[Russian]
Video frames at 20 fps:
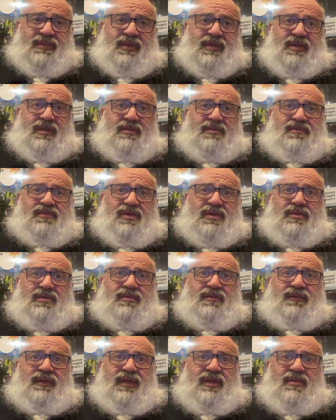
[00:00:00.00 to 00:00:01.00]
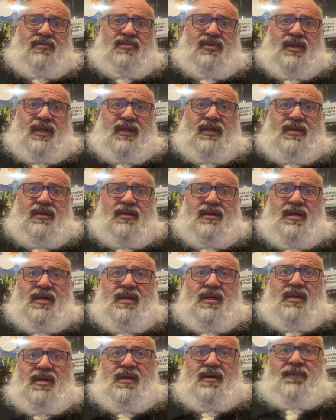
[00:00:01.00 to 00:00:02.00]
И вот в этом плане.
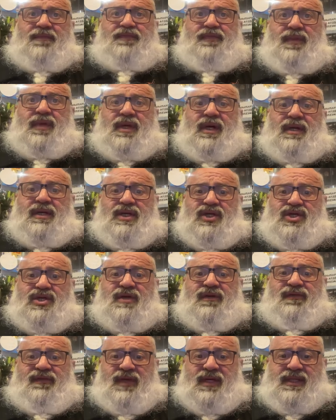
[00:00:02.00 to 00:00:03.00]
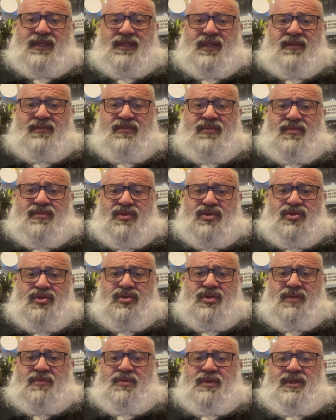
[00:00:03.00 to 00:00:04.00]
Конечно, вес там
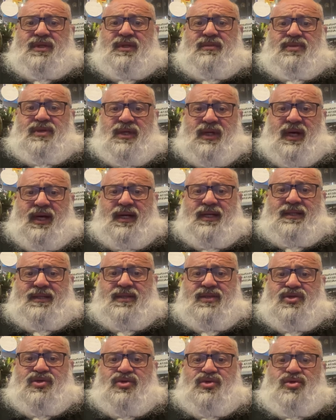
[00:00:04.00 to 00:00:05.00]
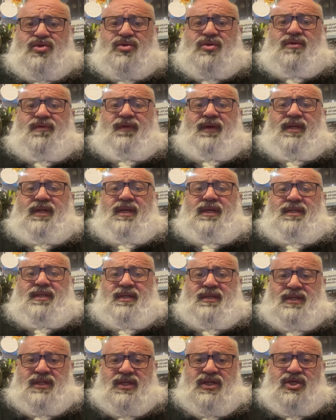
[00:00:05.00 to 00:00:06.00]
что-то поднабирается, чуть-чуть вода
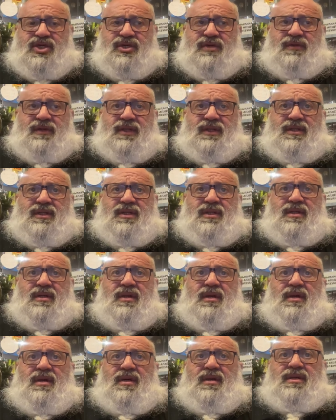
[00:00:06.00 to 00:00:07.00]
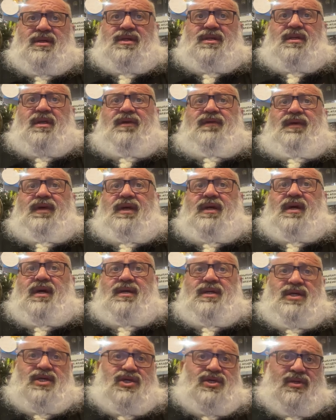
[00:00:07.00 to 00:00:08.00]
задерживается, силовые,
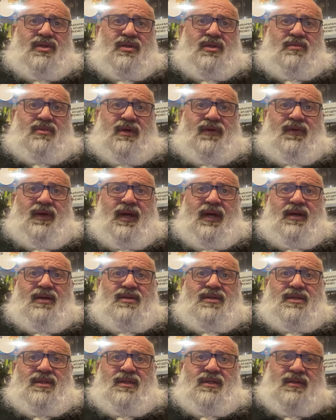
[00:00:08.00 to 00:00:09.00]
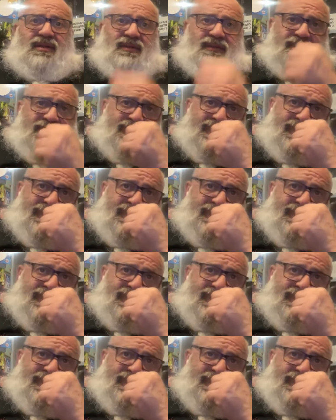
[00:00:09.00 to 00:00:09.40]
конечно, добавляются,